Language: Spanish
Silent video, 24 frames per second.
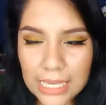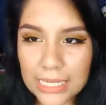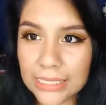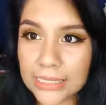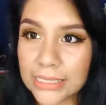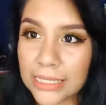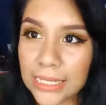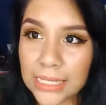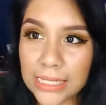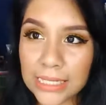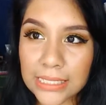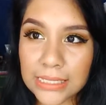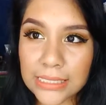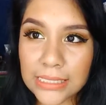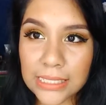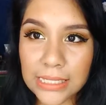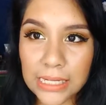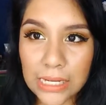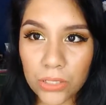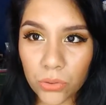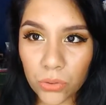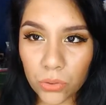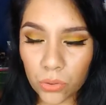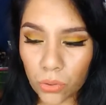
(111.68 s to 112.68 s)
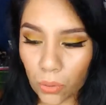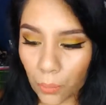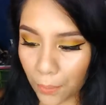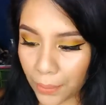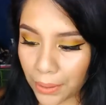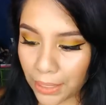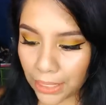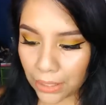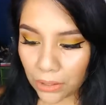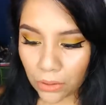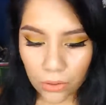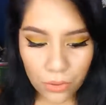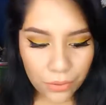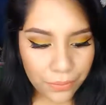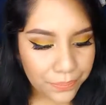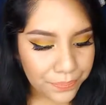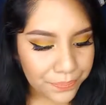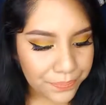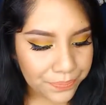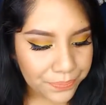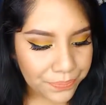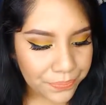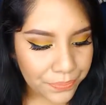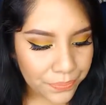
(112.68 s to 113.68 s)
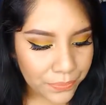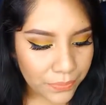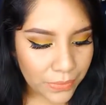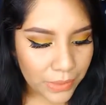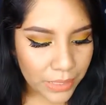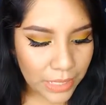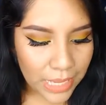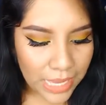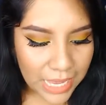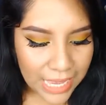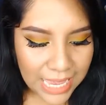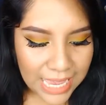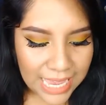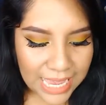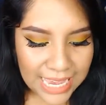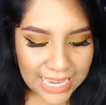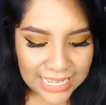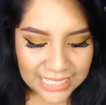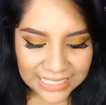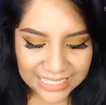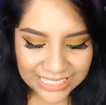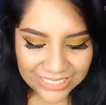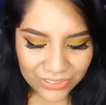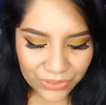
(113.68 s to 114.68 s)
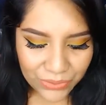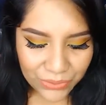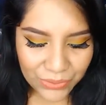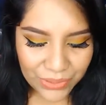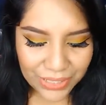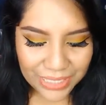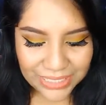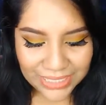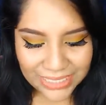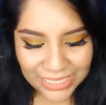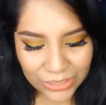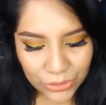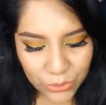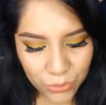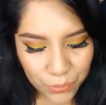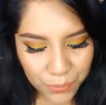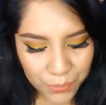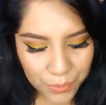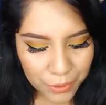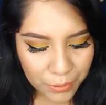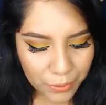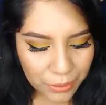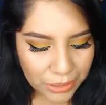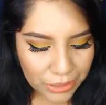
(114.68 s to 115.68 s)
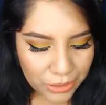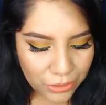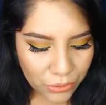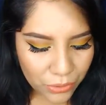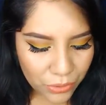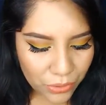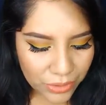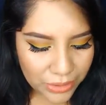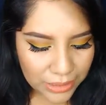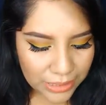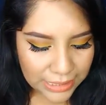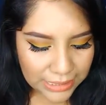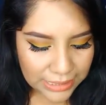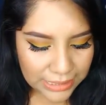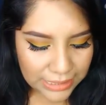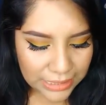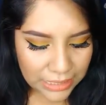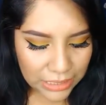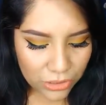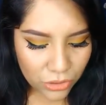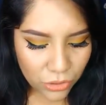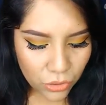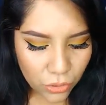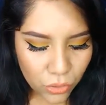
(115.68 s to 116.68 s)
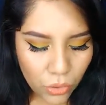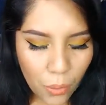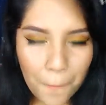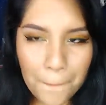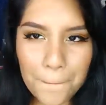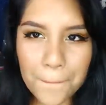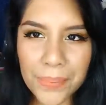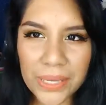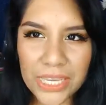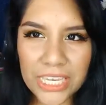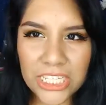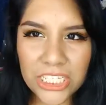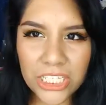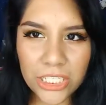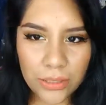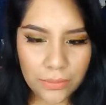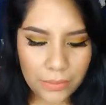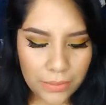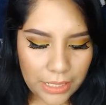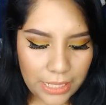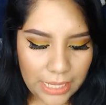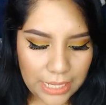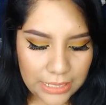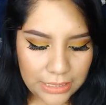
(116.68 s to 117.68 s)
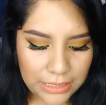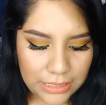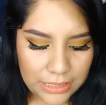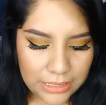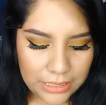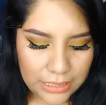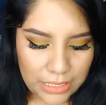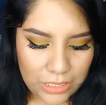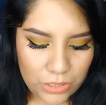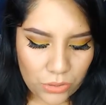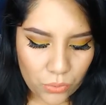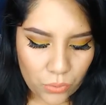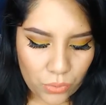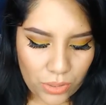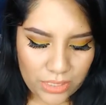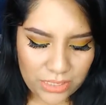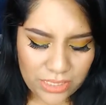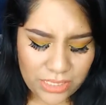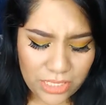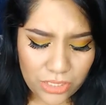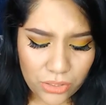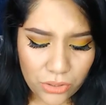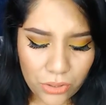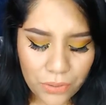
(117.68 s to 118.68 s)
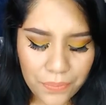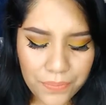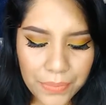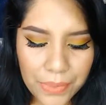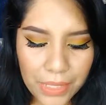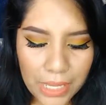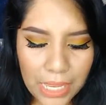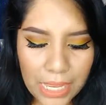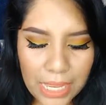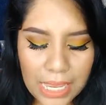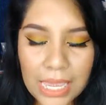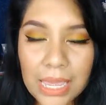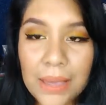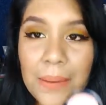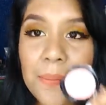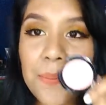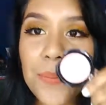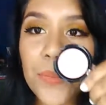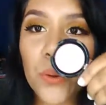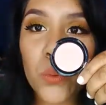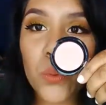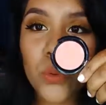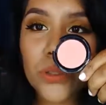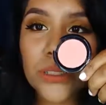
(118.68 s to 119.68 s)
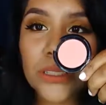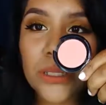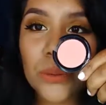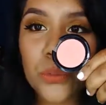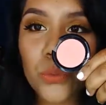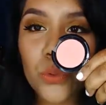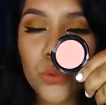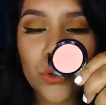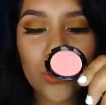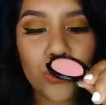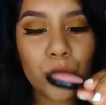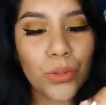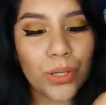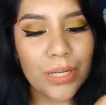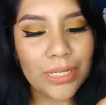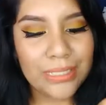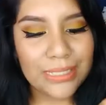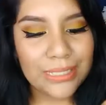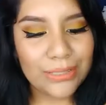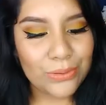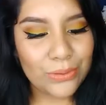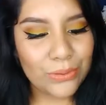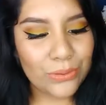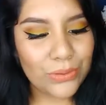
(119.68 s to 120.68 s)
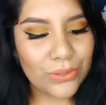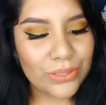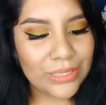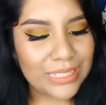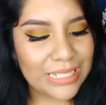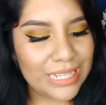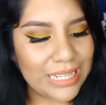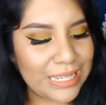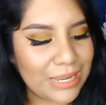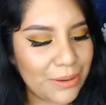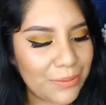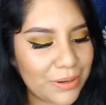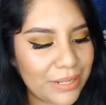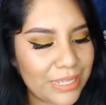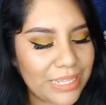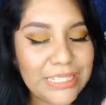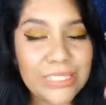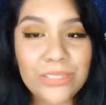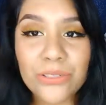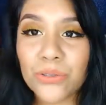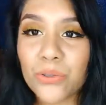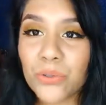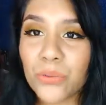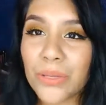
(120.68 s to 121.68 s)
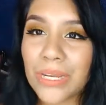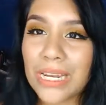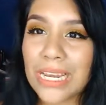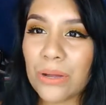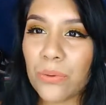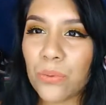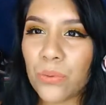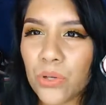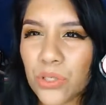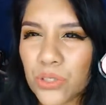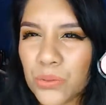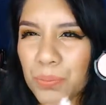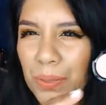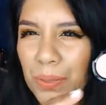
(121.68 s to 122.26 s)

Esta es en el tono blanco. Ese tono que está súper bonito y es en el tono peach, que es este duraznito. Me gusta mucho este tono, si la verdad si no tuviera unos